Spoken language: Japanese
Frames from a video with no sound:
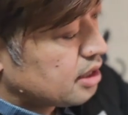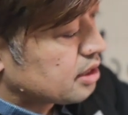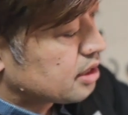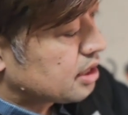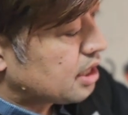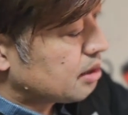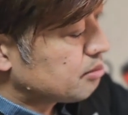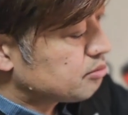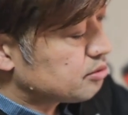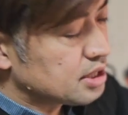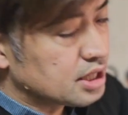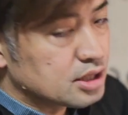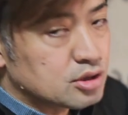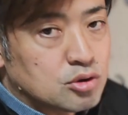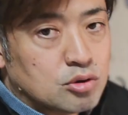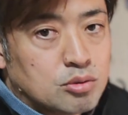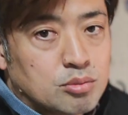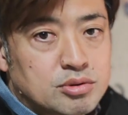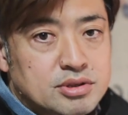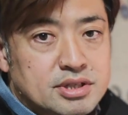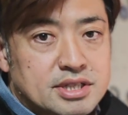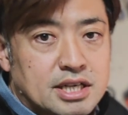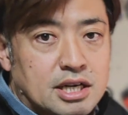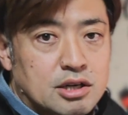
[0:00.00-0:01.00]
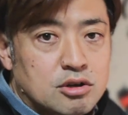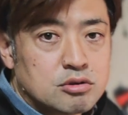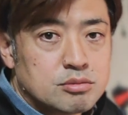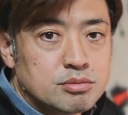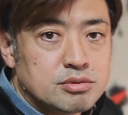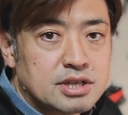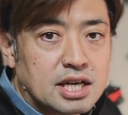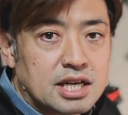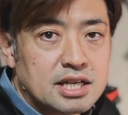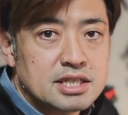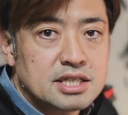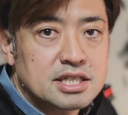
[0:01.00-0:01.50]
タブレットを持ち運ぶ
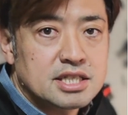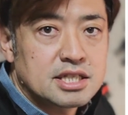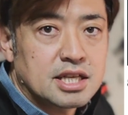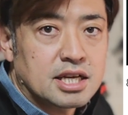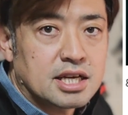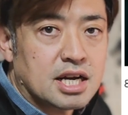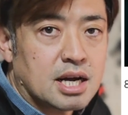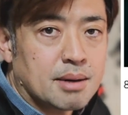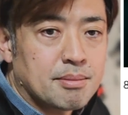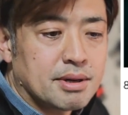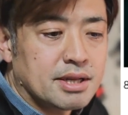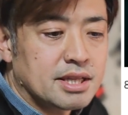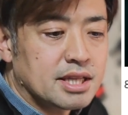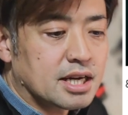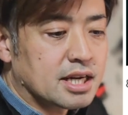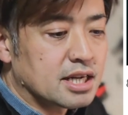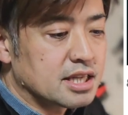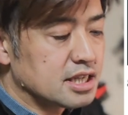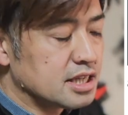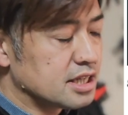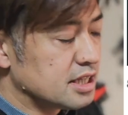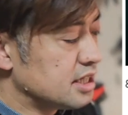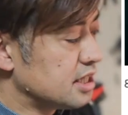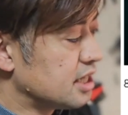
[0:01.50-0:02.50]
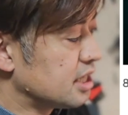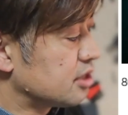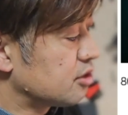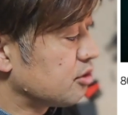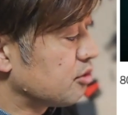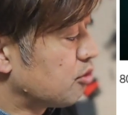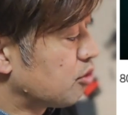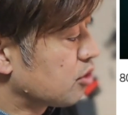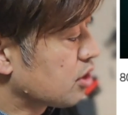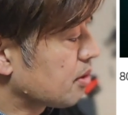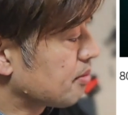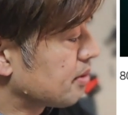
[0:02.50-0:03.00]
感じでカバンの中に入れて
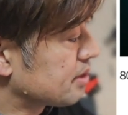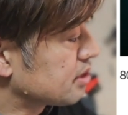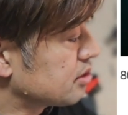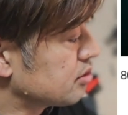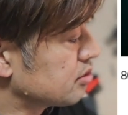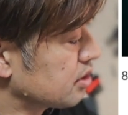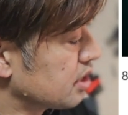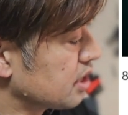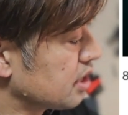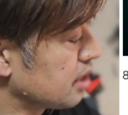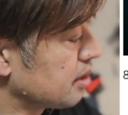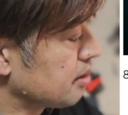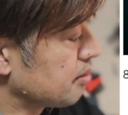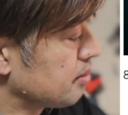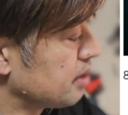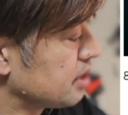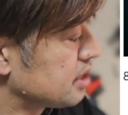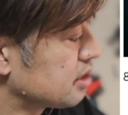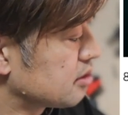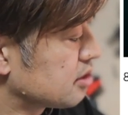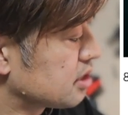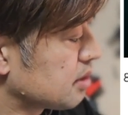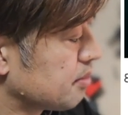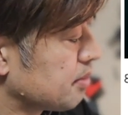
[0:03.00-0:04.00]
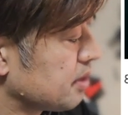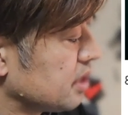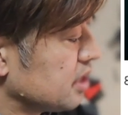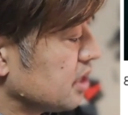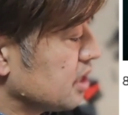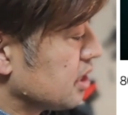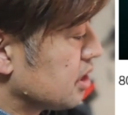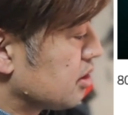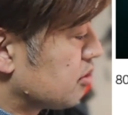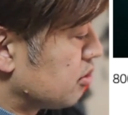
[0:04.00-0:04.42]
おけますので、めちゃくちゃ便利。